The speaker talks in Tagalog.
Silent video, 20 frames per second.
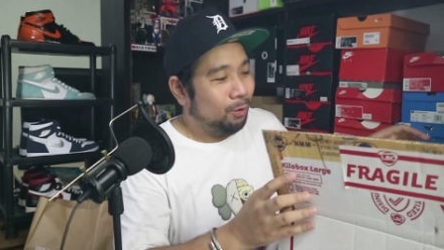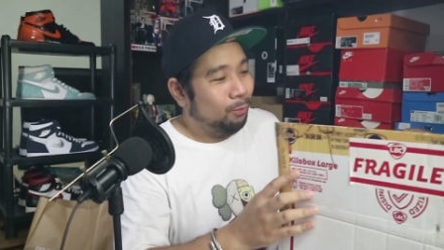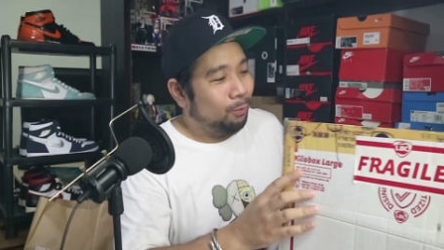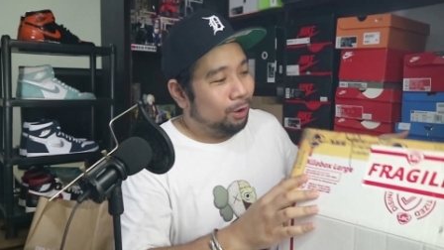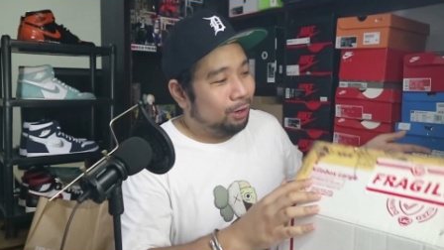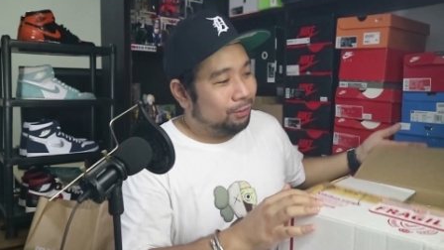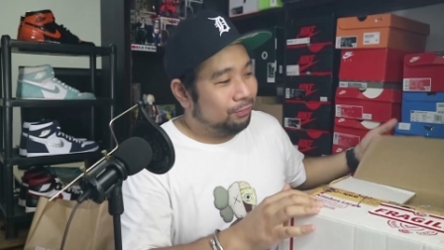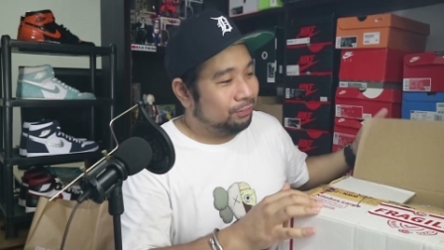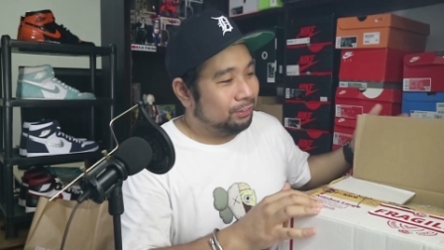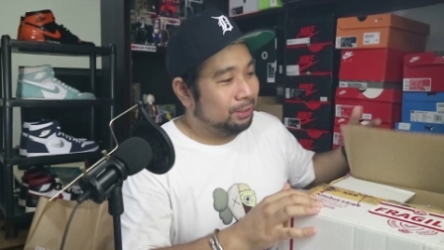
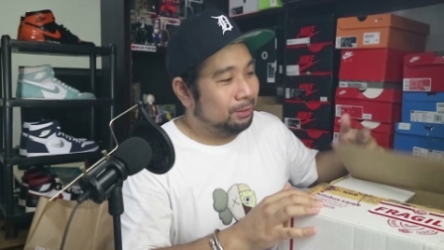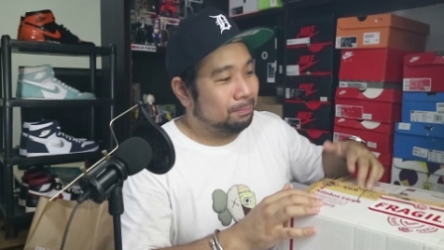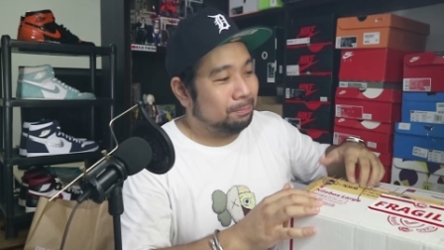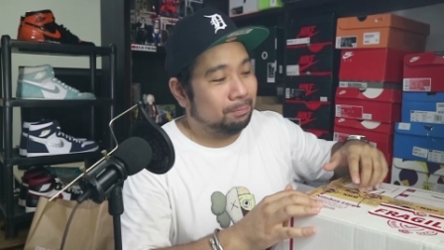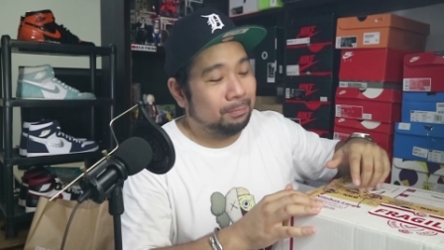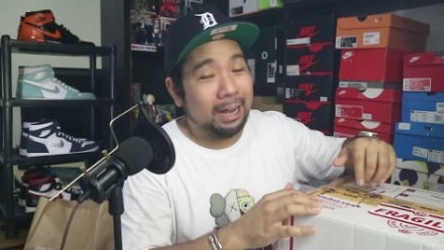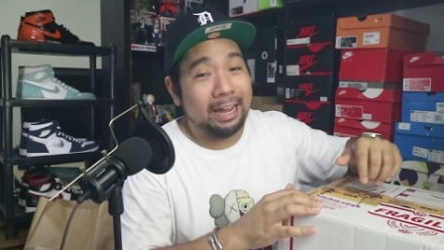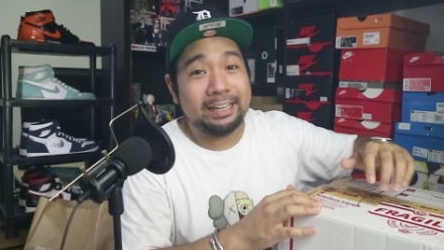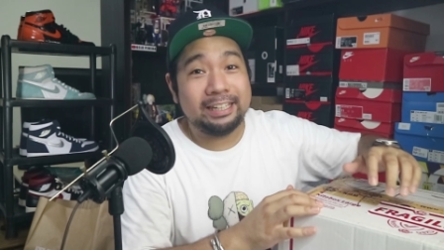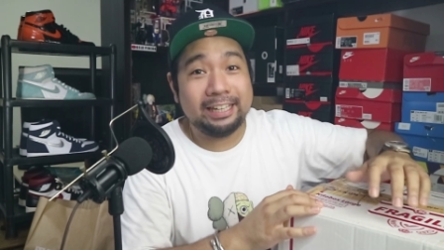one of the,
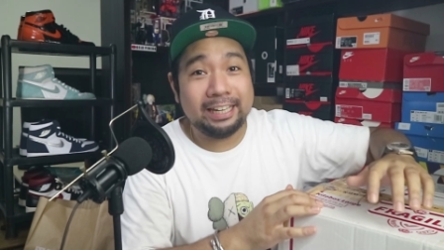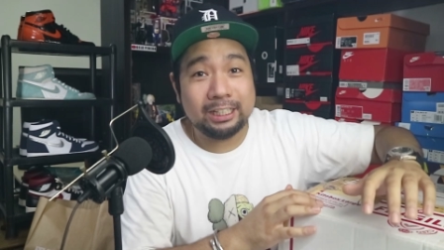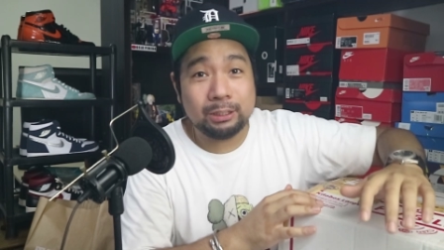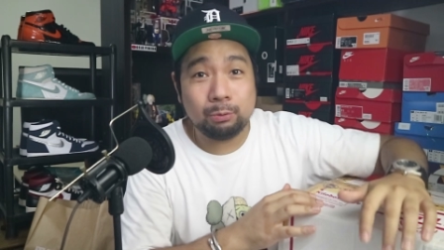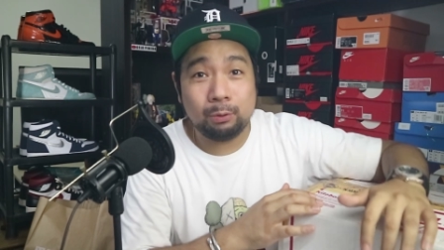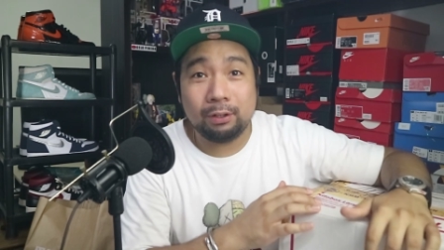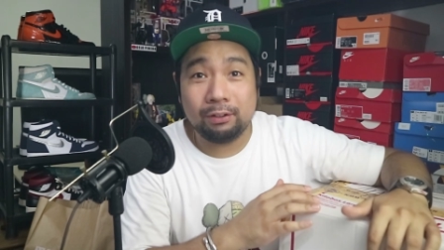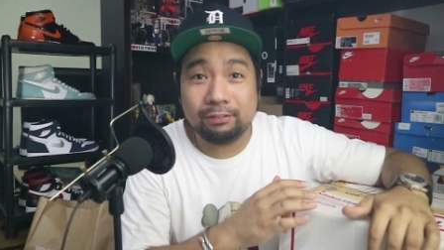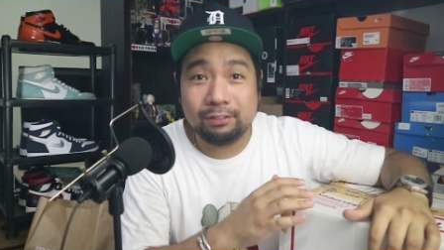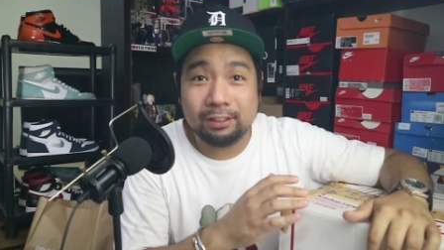I
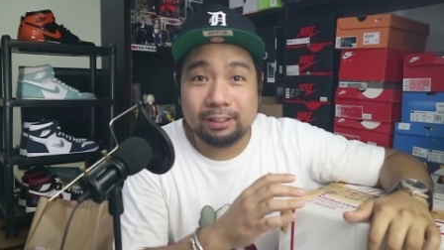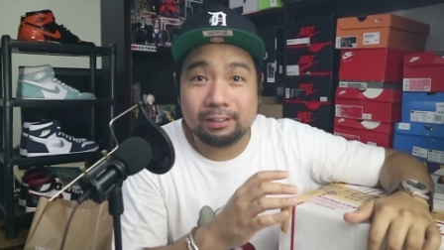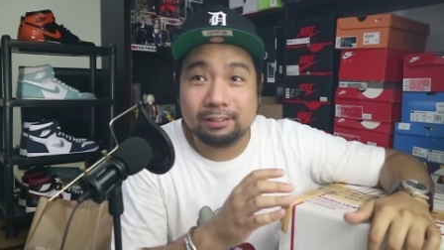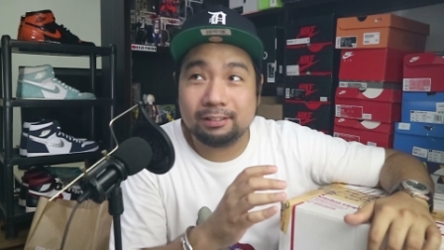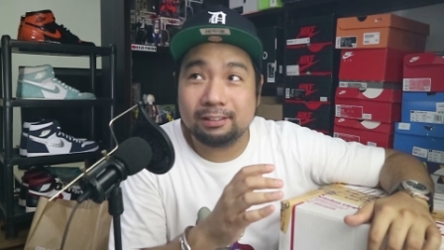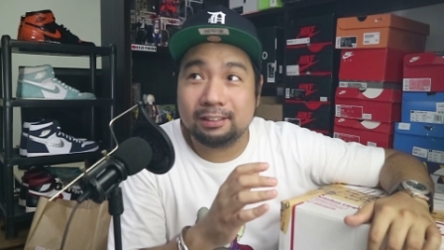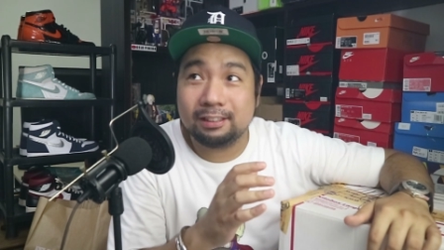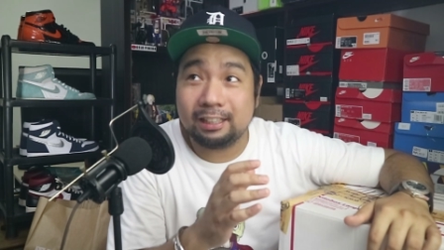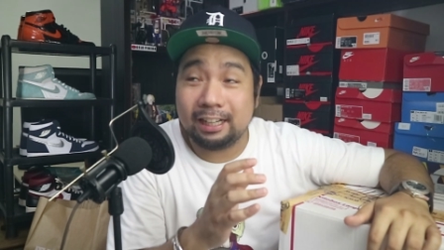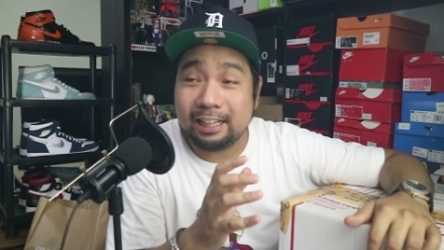guess one of the
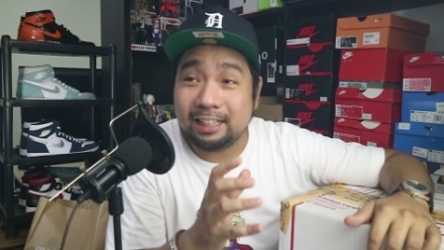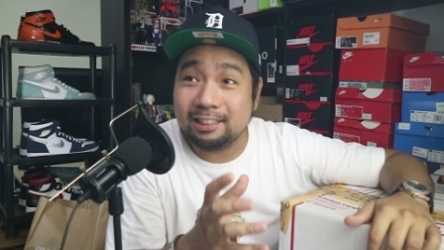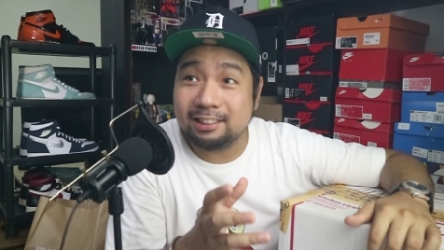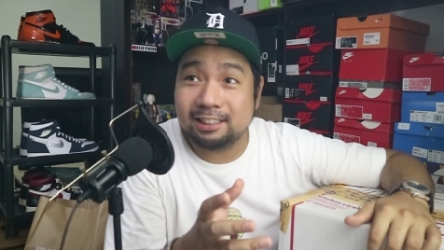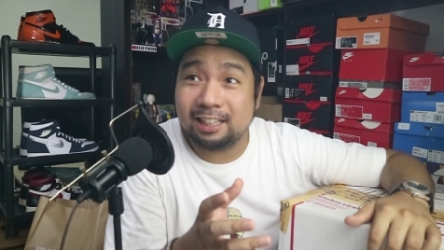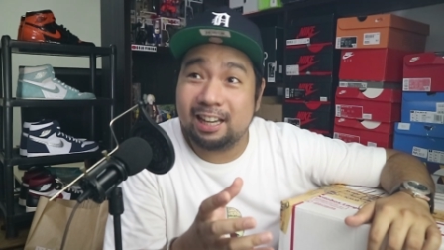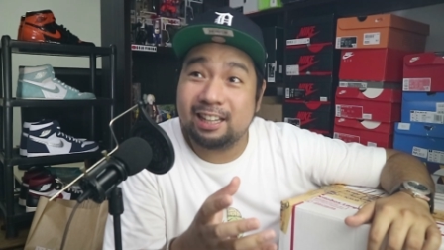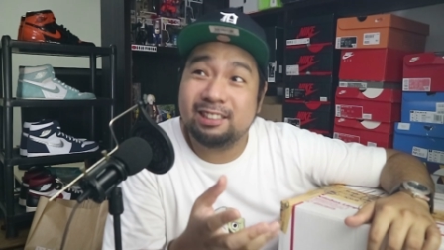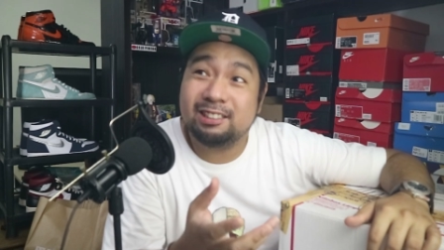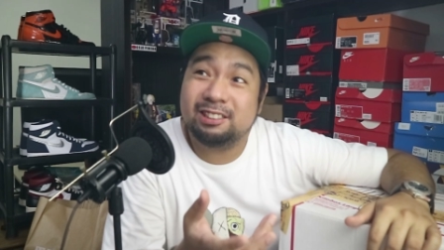
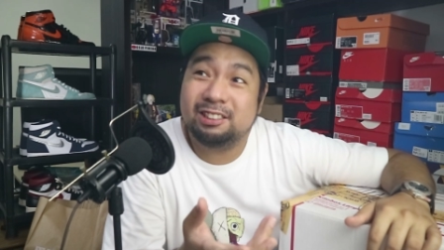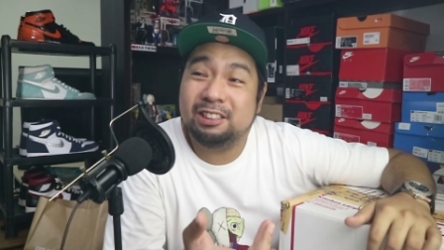crazy, I,